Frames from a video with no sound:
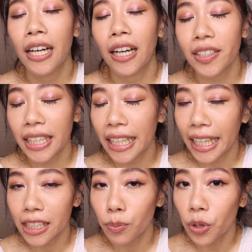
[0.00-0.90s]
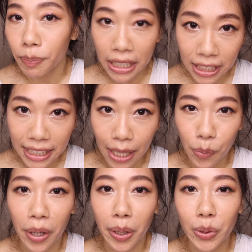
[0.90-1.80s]
然后在你离开这部影片之前，
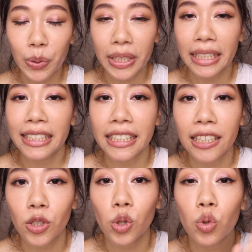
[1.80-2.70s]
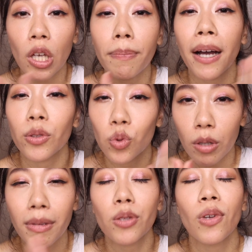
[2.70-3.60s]
我要告诉你，记得你是最棒、
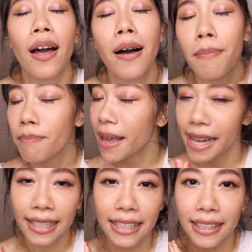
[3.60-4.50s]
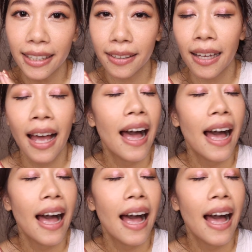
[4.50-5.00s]
最美、最 amazing 的。